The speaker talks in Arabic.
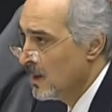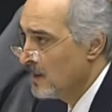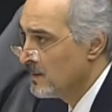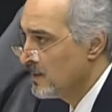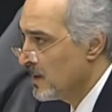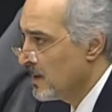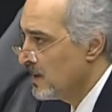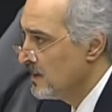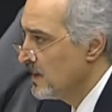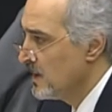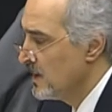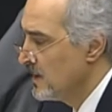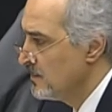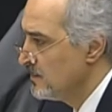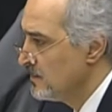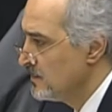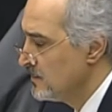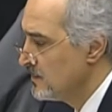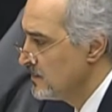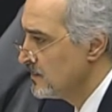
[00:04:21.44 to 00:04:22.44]
اعترض
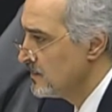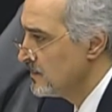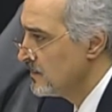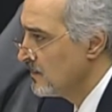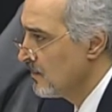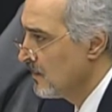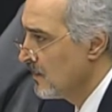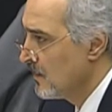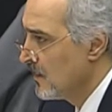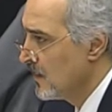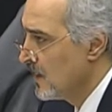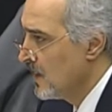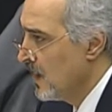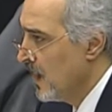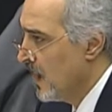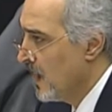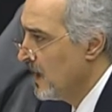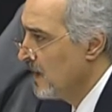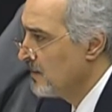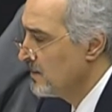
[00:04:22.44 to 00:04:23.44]

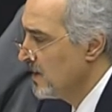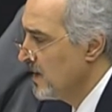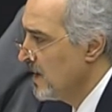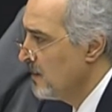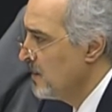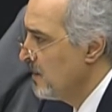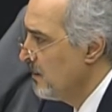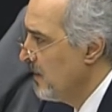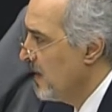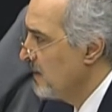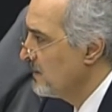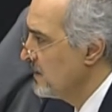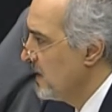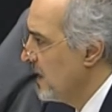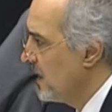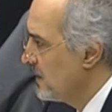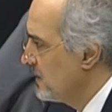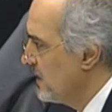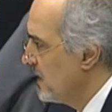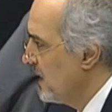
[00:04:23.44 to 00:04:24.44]
على طلب بعض
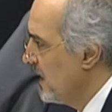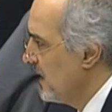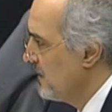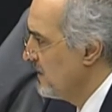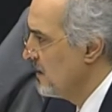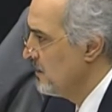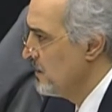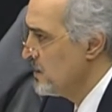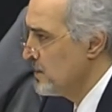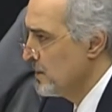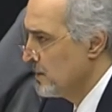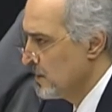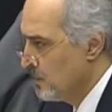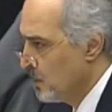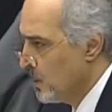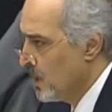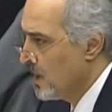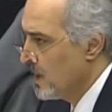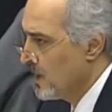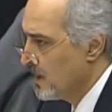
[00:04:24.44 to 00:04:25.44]
أعضاء هذا المجلس
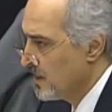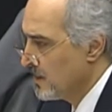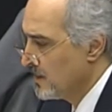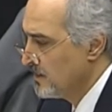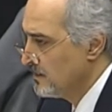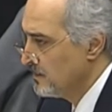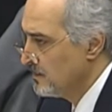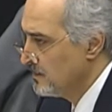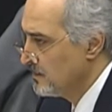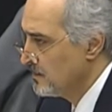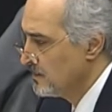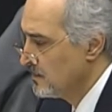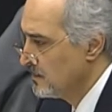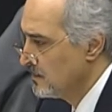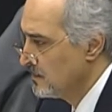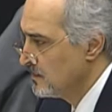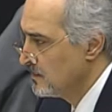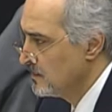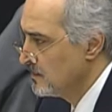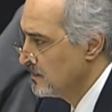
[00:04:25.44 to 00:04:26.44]
الموقر
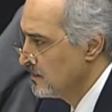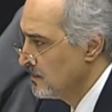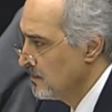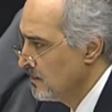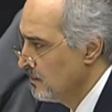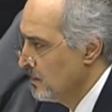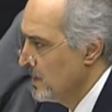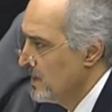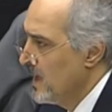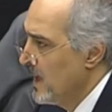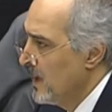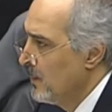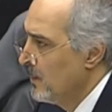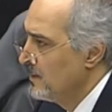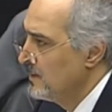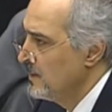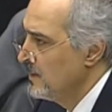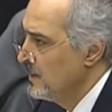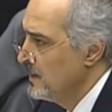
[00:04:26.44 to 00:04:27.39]
بدعوة